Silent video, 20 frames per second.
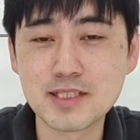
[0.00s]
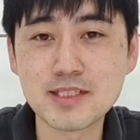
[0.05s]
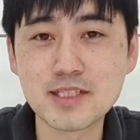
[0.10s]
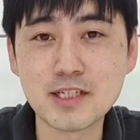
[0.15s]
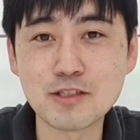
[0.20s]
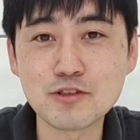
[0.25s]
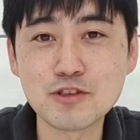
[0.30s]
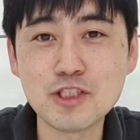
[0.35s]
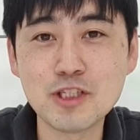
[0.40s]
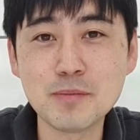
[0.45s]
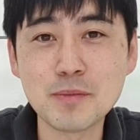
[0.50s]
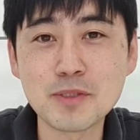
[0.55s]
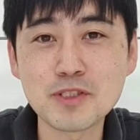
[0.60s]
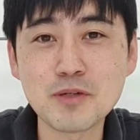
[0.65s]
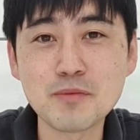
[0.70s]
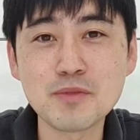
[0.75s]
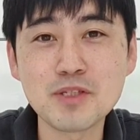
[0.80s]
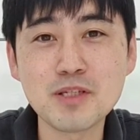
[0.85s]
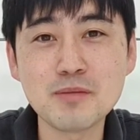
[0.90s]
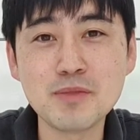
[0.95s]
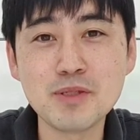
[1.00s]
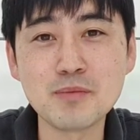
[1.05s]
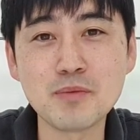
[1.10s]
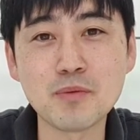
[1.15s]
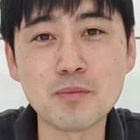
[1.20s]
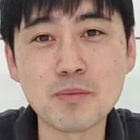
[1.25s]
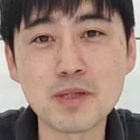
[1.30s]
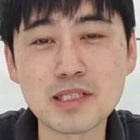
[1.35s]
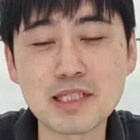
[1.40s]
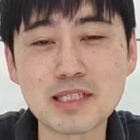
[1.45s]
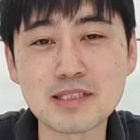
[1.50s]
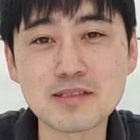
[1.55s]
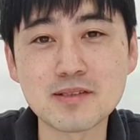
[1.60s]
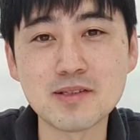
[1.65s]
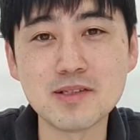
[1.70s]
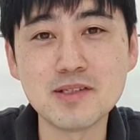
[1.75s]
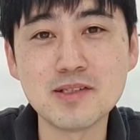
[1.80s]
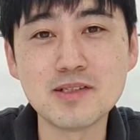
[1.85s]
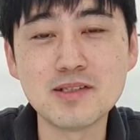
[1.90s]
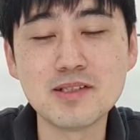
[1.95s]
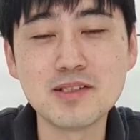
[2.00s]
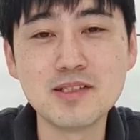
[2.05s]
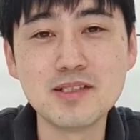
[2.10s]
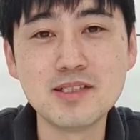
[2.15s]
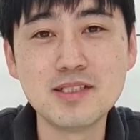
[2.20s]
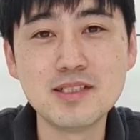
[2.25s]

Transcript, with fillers: 그 예수님의 섬김을 본받아서